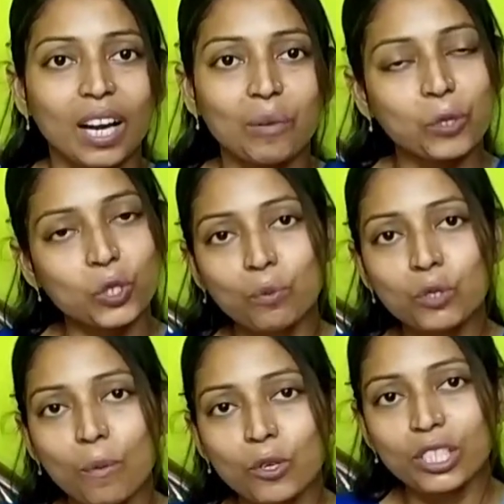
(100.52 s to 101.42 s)
আর প্রথম
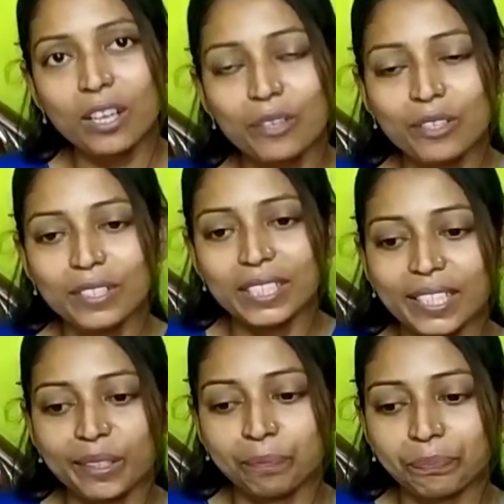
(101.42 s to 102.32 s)
সমস্যা হলো
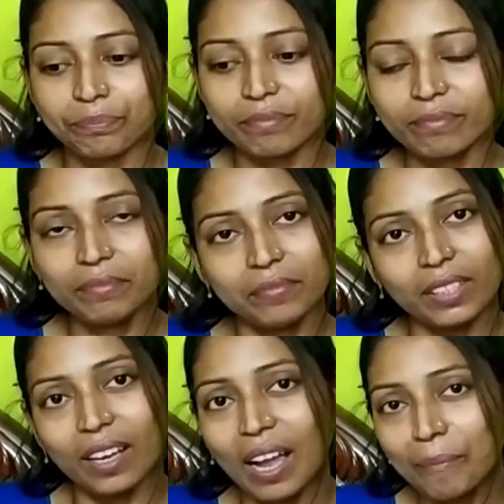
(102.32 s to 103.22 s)
যে
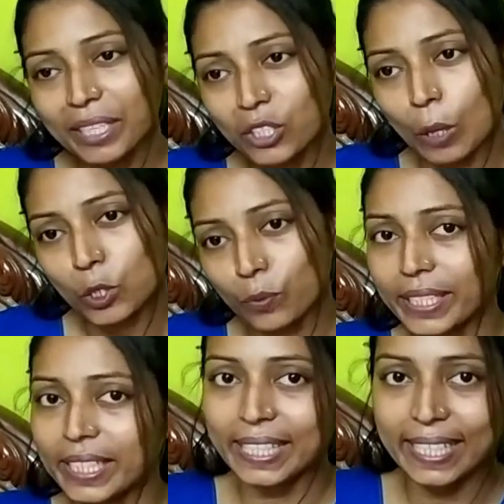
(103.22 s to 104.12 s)
আমি
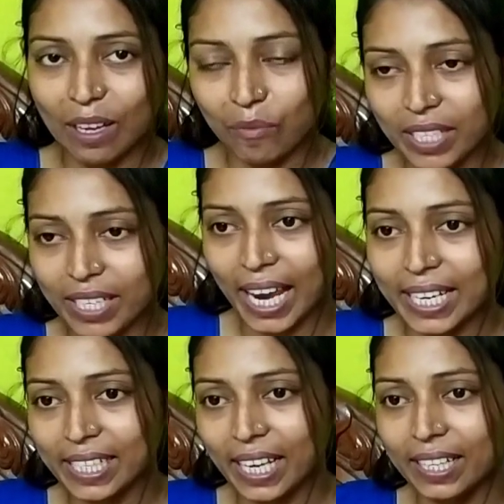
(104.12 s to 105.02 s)
সবসময় চেয়েছিলাম যে
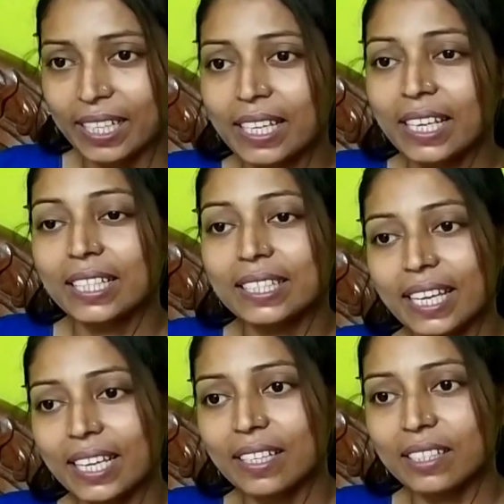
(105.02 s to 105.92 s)
রায়শার
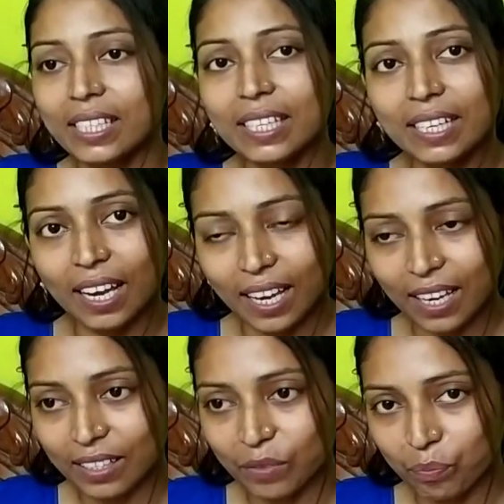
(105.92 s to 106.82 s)
যে শিক্ষা